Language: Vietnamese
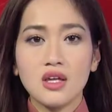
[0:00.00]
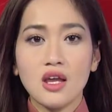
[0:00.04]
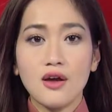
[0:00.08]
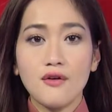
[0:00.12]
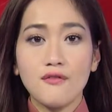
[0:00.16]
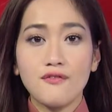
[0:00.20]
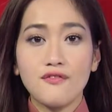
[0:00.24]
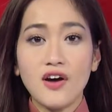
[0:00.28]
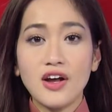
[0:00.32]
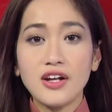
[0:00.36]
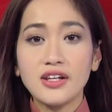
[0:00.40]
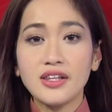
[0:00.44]

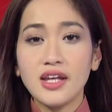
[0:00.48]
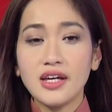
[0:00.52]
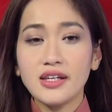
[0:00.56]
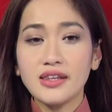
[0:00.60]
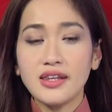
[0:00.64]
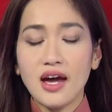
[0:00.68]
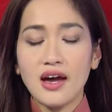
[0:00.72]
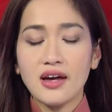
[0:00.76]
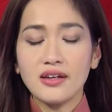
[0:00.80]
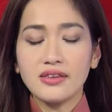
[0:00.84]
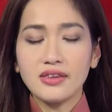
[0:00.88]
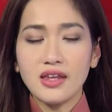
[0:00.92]
Phần thi
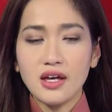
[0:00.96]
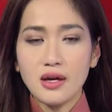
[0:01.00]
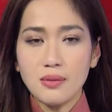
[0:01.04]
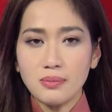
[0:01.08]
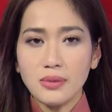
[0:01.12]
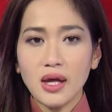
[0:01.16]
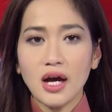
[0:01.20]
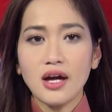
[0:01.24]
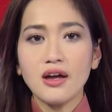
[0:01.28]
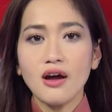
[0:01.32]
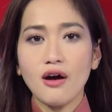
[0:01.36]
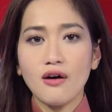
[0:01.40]
thể
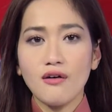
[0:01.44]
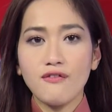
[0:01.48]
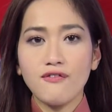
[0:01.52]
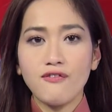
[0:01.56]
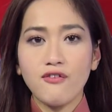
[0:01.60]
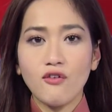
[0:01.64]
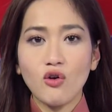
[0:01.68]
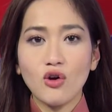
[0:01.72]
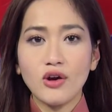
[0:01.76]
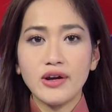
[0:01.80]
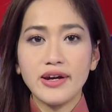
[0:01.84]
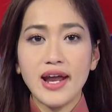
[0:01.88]
tìm thấy ở
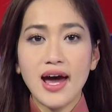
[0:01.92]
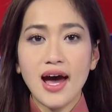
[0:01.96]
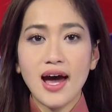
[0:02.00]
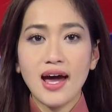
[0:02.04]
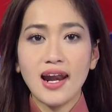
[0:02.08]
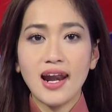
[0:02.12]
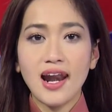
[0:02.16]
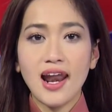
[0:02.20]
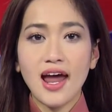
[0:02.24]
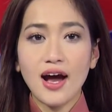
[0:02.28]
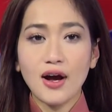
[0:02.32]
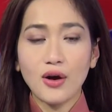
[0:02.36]
Florida
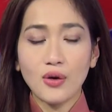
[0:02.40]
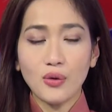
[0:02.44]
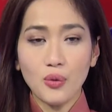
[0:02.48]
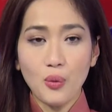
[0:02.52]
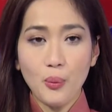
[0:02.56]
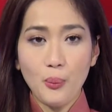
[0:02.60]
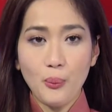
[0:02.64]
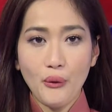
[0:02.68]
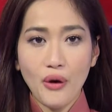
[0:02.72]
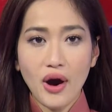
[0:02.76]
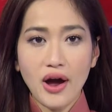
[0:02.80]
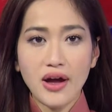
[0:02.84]
là của
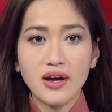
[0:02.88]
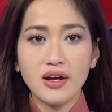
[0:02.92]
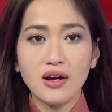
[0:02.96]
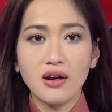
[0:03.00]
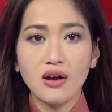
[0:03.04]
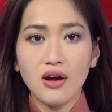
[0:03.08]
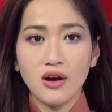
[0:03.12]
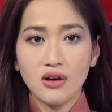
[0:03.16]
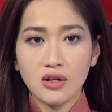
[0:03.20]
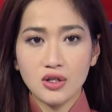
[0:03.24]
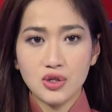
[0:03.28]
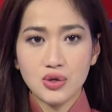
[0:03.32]

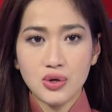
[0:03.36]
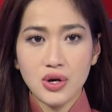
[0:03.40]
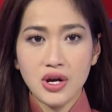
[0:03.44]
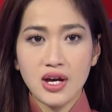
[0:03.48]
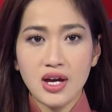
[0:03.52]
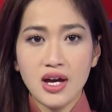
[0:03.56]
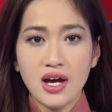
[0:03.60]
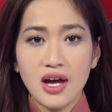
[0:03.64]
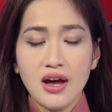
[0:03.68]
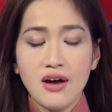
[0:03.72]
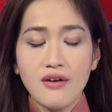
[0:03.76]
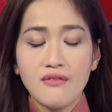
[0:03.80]
Brian Laundrie.
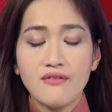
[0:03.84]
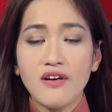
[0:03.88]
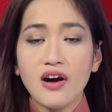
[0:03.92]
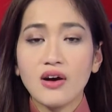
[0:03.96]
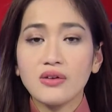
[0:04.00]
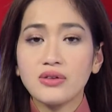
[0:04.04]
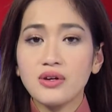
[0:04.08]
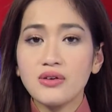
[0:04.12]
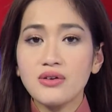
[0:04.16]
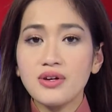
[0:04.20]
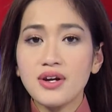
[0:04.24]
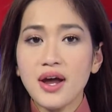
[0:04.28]

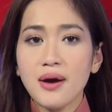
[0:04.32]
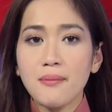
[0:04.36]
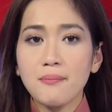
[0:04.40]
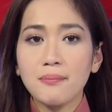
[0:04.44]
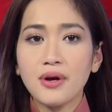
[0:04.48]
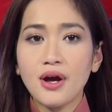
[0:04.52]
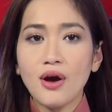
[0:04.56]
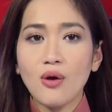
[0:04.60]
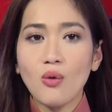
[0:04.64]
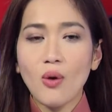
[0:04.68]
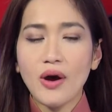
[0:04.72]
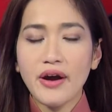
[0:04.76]
Vào thứ Năm,
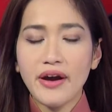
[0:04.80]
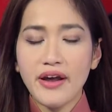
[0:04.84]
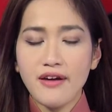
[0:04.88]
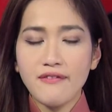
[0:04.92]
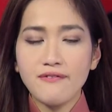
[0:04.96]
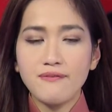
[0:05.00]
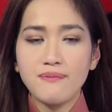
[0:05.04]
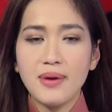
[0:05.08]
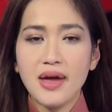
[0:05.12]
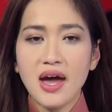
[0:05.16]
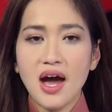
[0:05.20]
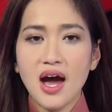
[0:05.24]
cơ quan
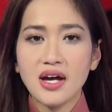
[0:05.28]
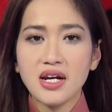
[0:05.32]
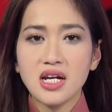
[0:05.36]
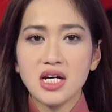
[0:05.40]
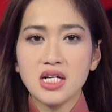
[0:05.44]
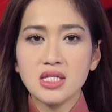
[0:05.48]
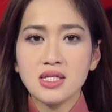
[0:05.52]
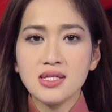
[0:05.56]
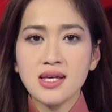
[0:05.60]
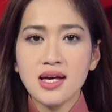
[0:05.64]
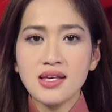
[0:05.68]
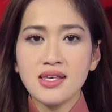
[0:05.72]
FBI
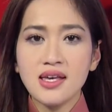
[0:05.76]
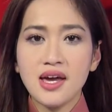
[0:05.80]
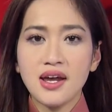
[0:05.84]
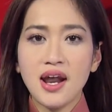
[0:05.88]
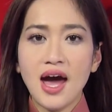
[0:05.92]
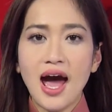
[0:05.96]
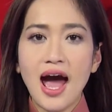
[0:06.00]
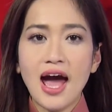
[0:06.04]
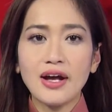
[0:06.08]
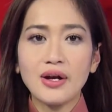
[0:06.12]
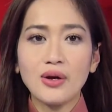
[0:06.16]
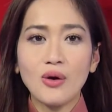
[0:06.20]
đã xác nhận
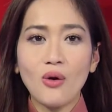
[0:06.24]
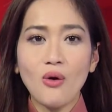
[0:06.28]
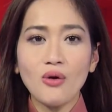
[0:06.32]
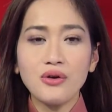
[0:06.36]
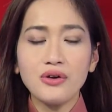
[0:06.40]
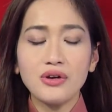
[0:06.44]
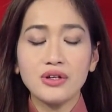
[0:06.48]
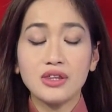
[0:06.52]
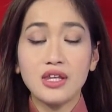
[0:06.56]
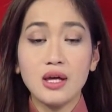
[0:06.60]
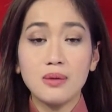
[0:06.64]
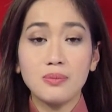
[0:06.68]
hai
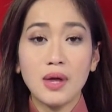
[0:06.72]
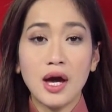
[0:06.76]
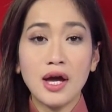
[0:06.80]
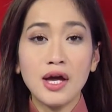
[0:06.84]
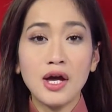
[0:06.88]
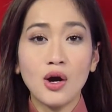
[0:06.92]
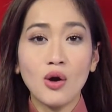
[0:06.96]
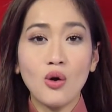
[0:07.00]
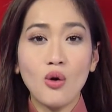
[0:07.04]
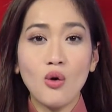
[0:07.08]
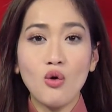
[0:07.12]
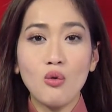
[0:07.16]
cốt được tìm thấy
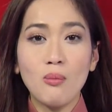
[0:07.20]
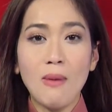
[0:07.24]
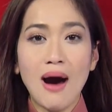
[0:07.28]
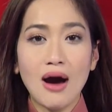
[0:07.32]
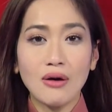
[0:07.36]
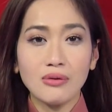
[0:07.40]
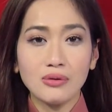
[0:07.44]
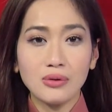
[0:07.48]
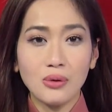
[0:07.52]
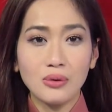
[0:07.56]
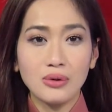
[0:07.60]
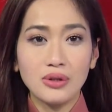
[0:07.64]
ở khu
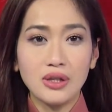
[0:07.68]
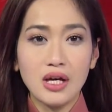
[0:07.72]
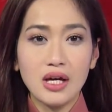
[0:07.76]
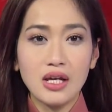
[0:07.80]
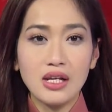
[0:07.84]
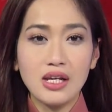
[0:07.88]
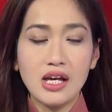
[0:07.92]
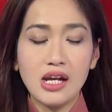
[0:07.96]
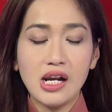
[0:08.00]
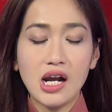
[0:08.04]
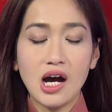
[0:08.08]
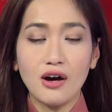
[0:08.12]
bảo tồn
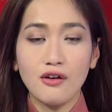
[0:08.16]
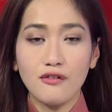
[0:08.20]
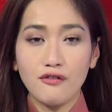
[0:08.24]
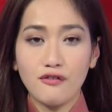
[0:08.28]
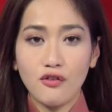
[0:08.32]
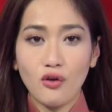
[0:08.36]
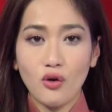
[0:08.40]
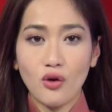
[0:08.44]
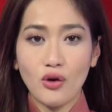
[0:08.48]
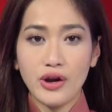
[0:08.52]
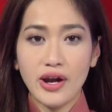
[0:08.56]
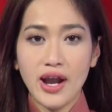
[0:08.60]
thiên nhiên ở
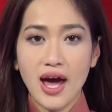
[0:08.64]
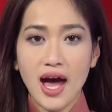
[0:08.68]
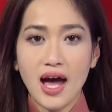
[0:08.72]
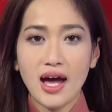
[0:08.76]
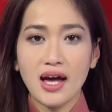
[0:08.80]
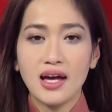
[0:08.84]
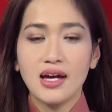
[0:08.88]
Florida.